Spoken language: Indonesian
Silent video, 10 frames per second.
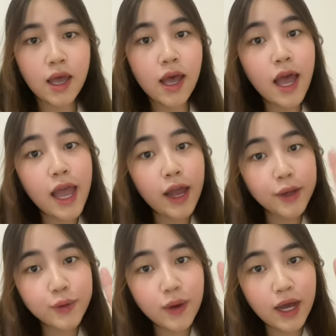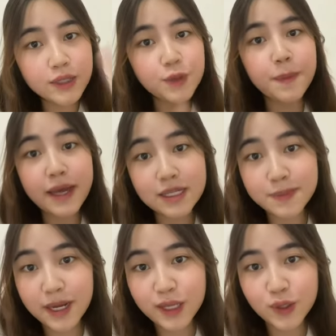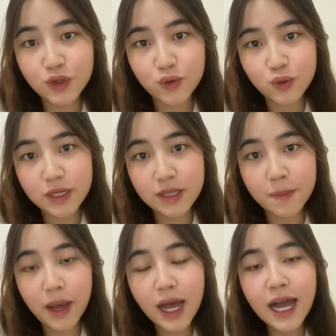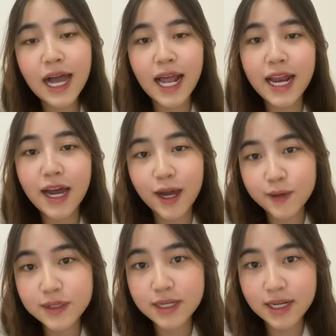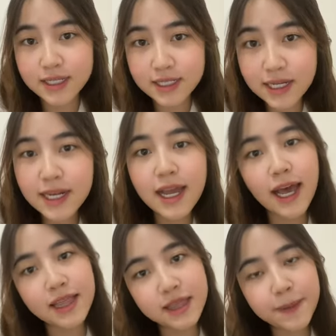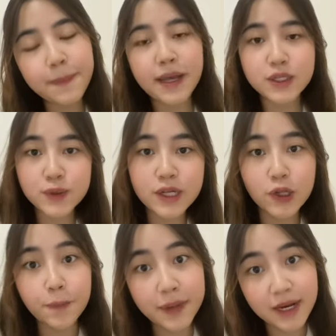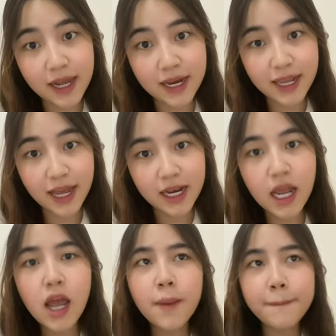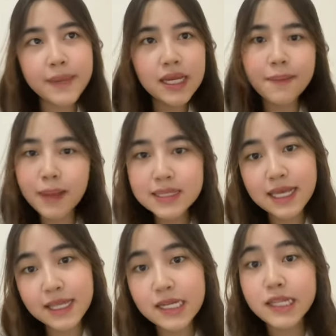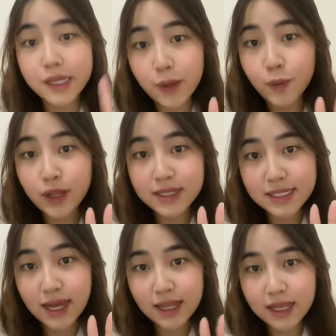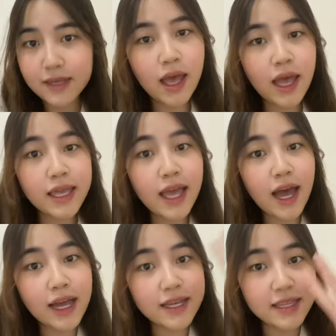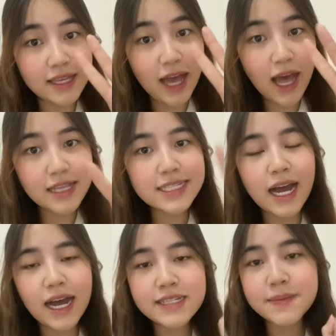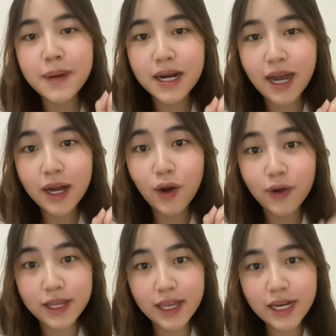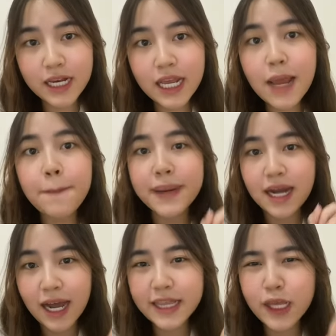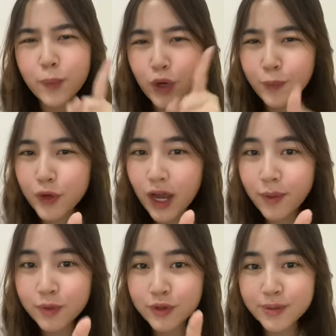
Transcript: Yang kedua, supaya semakin sulit untuk ditebak, kalian harus rajin ganti password atau PIN kalian, minimal sekitar 3 bulan sekali. Yang ketiga, jangan sembarangan login di perangkat yang bukan punya kamu.